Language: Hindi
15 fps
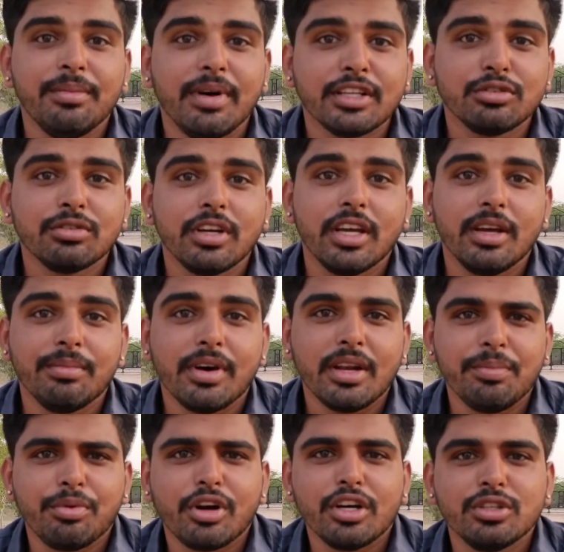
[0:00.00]
हम आ चुके हैं हमारी
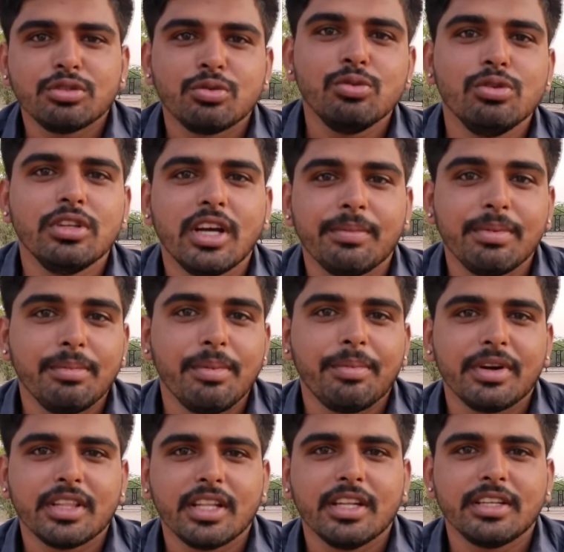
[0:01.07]
पुरानी स्कूल जहाँ पे मैं
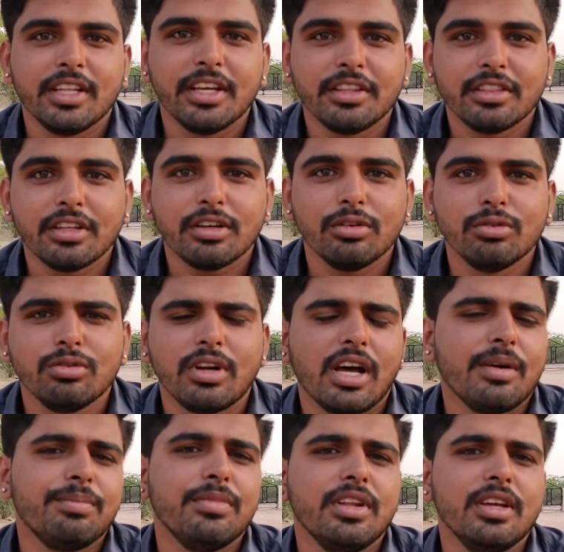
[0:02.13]
पढ़ता था टेंथ तक और
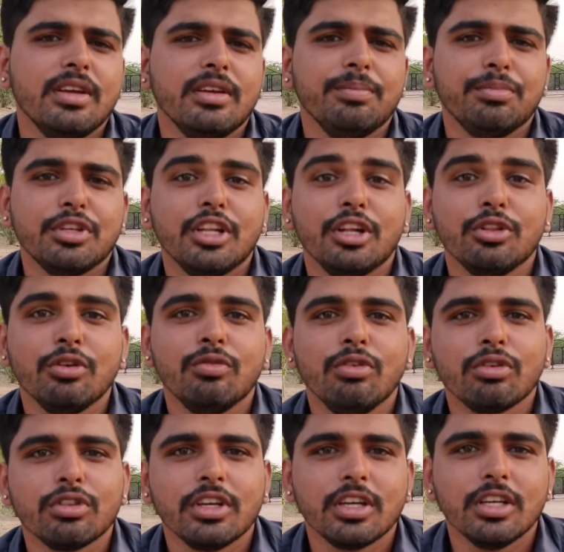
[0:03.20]
आपने पिछले दो
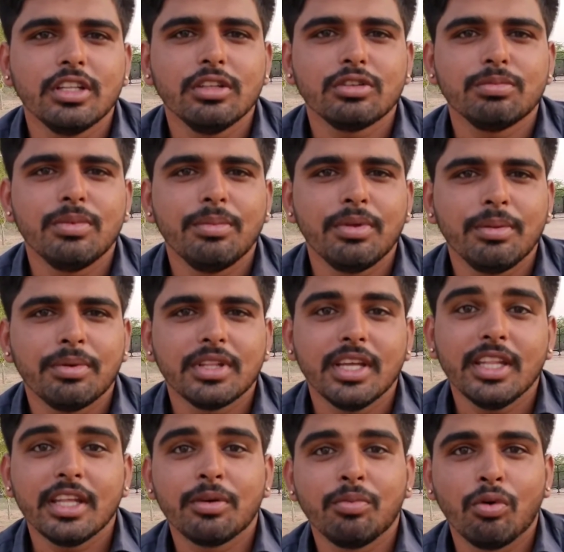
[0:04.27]
ब्लॉग देखे थे इसमें मैंने बताया
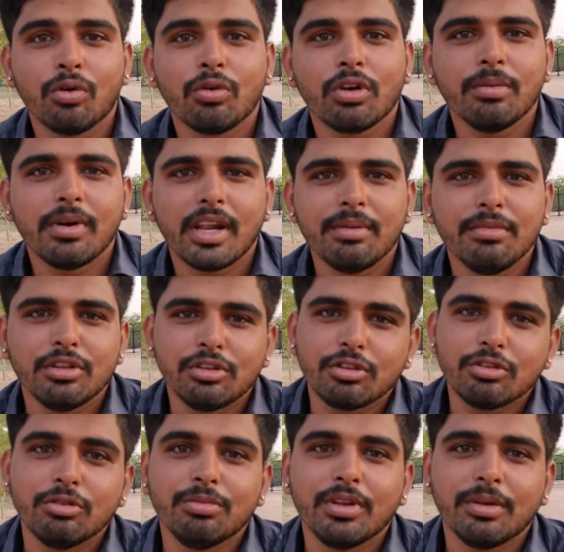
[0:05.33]
था एक फ़ोटो के बारे में
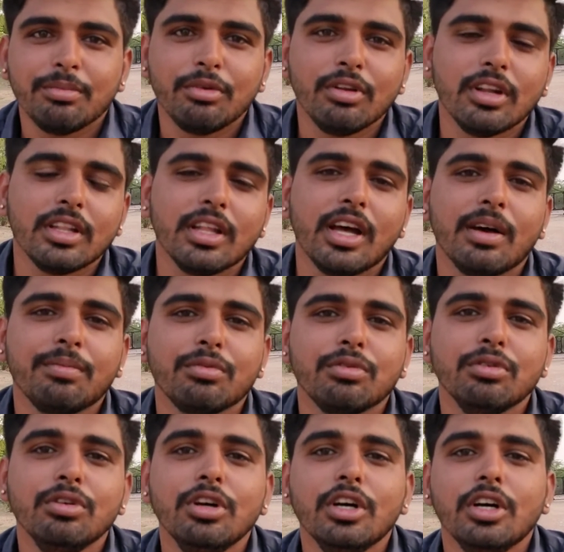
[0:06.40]
जिसको मैंने बोला था
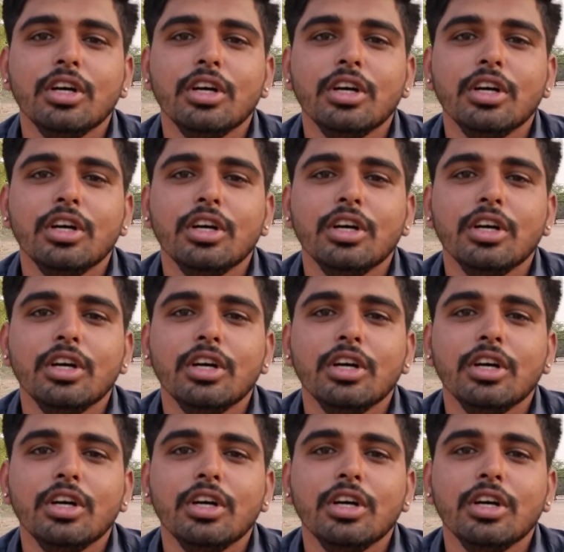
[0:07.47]
आपको